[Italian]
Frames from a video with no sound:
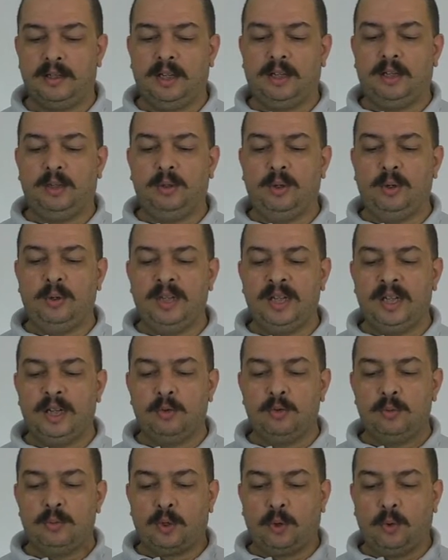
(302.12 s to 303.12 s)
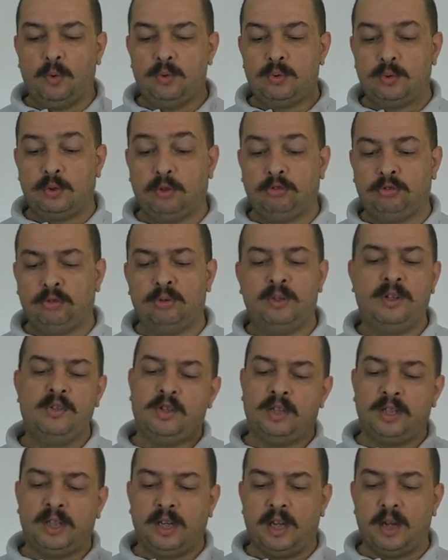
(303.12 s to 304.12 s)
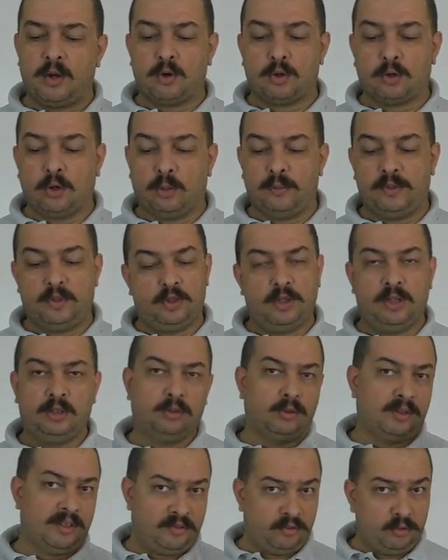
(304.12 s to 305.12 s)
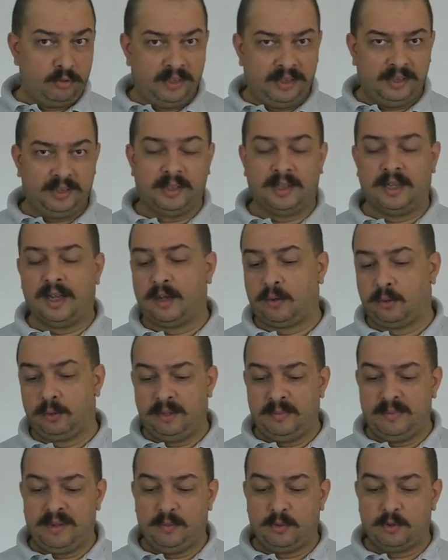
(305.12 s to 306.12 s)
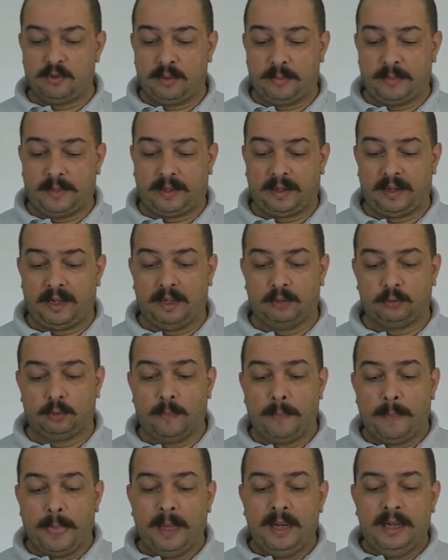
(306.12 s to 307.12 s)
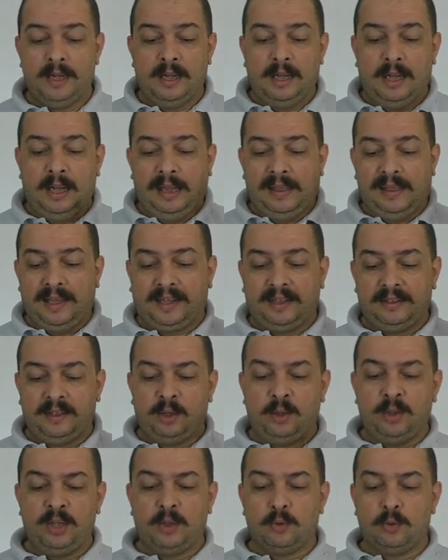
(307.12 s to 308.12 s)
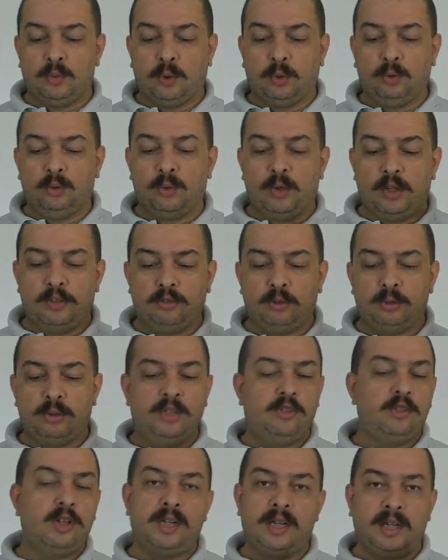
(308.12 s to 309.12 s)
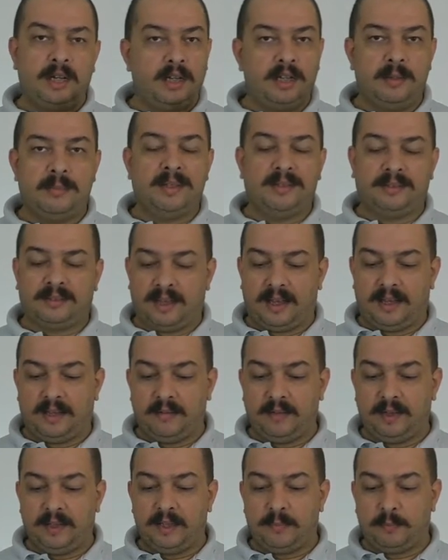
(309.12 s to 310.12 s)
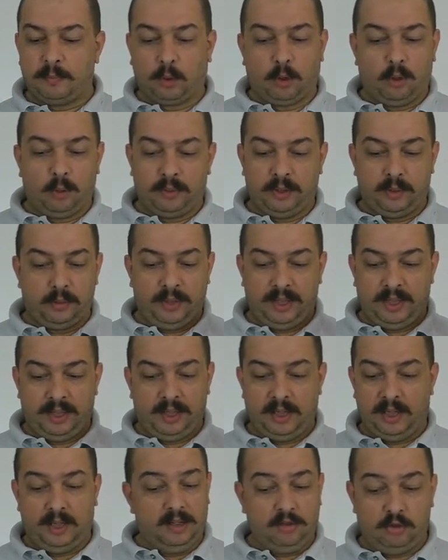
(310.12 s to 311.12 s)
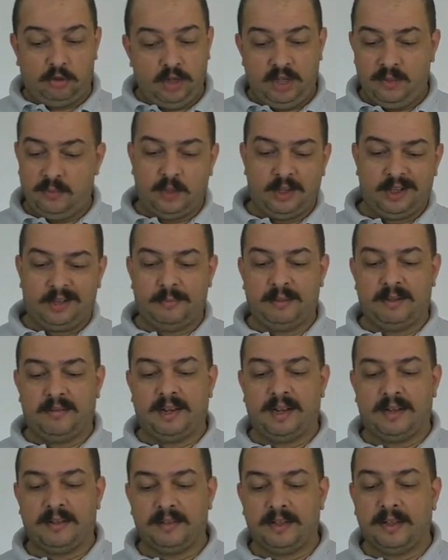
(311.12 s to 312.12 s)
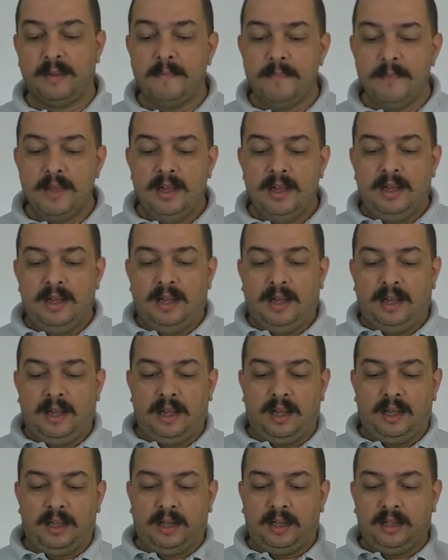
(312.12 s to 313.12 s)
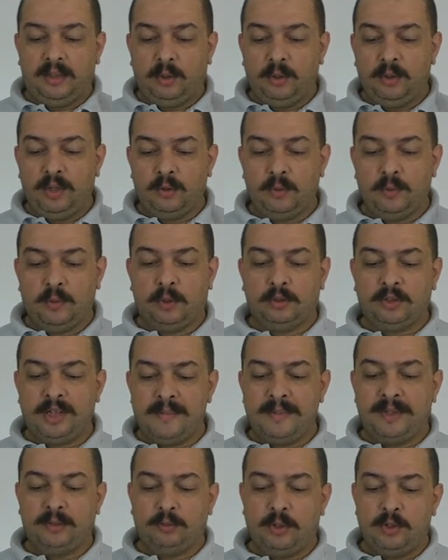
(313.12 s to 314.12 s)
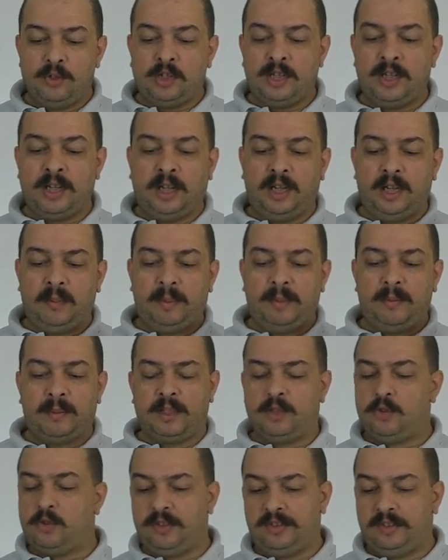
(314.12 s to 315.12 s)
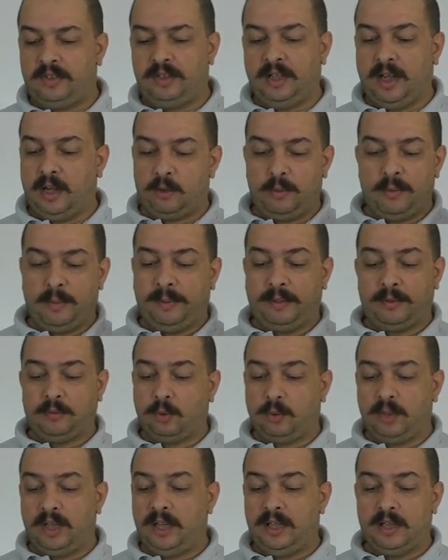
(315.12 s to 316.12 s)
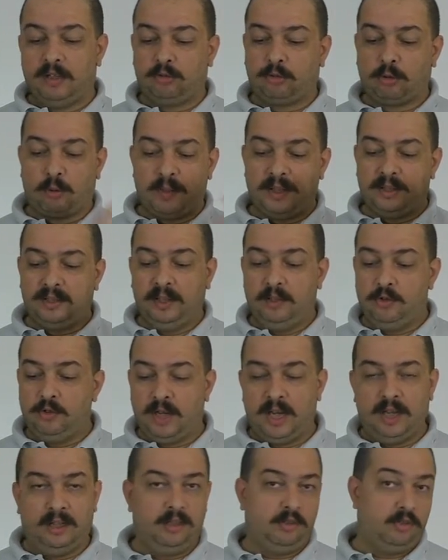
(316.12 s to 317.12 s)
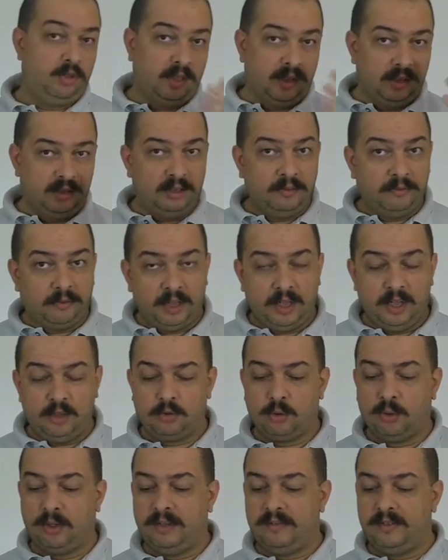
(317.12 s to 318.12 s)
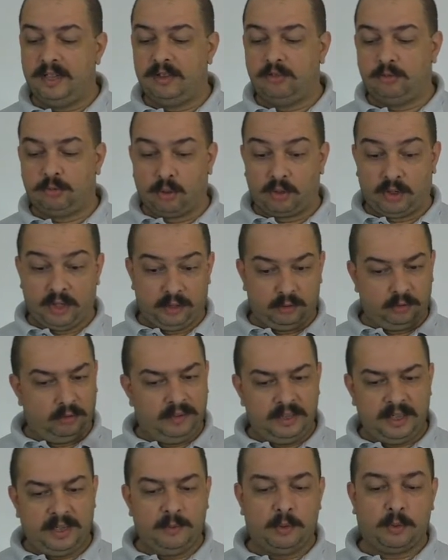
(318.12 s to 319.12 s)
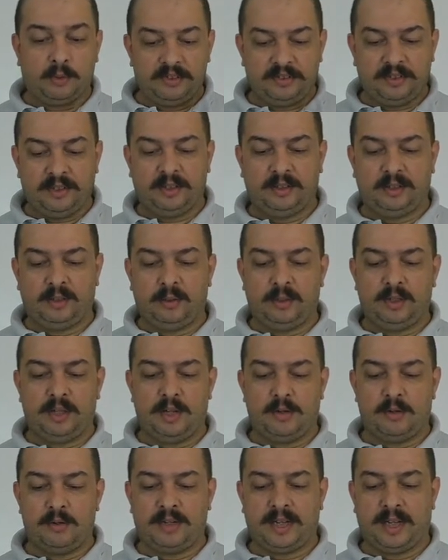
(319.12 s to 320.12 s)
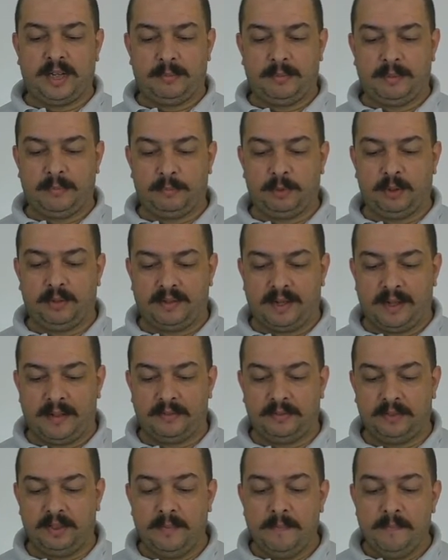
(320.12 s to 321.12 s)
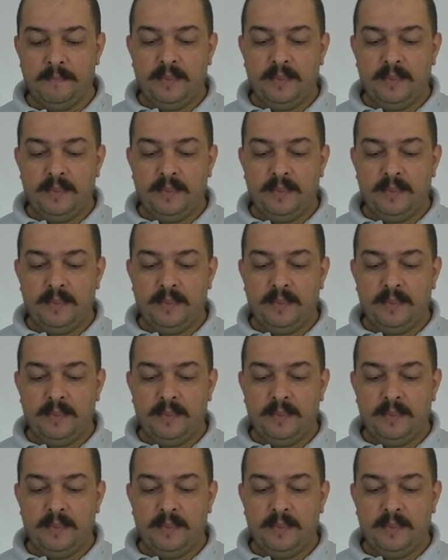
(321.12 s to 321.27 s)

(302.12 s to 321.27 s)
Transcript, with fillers: La categoria numero uno sono i generi economici, le donazioni in denaro, ne abbiamo già parlato. La categoria numero due sono i generi alimentari veri e propri, quindi il cibo e le bevande. Alla categoria numero 3 metto i generi di prima necessità, come pannolini, assorbenti igienici, dentifricio e via discorrendo. Vedremo queste categorie con calma più avanti.